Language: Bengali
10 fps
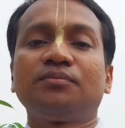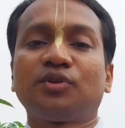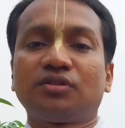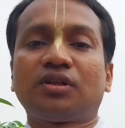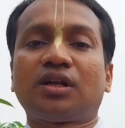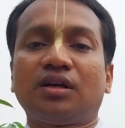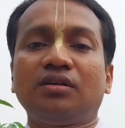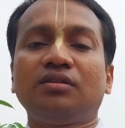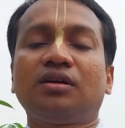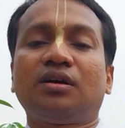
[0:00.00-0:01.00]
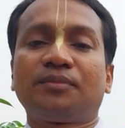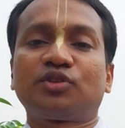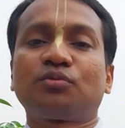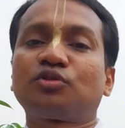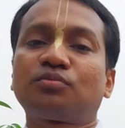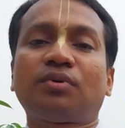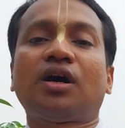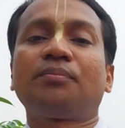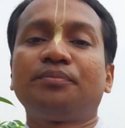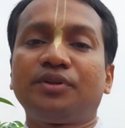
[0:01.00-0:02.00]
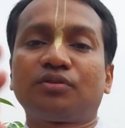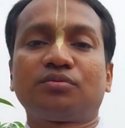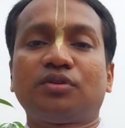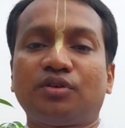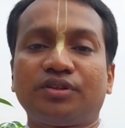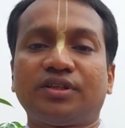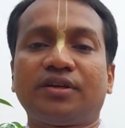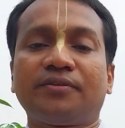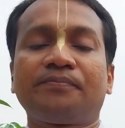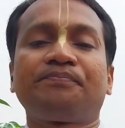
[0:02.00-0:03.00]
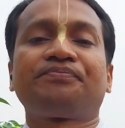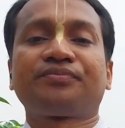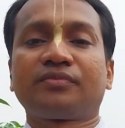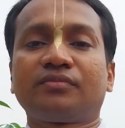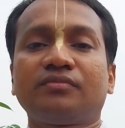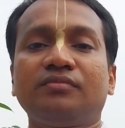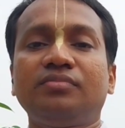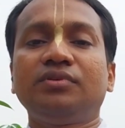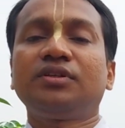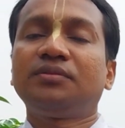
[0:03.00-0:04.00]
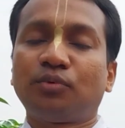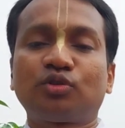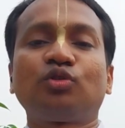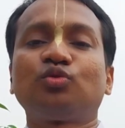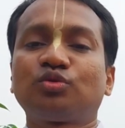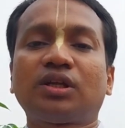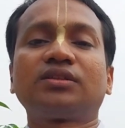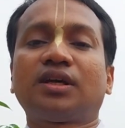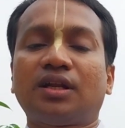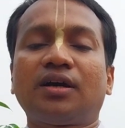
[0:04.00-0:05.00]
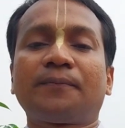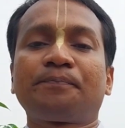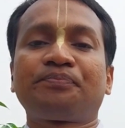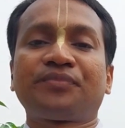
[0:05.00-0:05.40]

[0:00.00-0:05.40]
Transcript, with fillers: এই ব্রতের দ্বারা সমস্ত পাপ দূরীভূত হয় এই ব্রত অনুষ্ঠান দ্বারা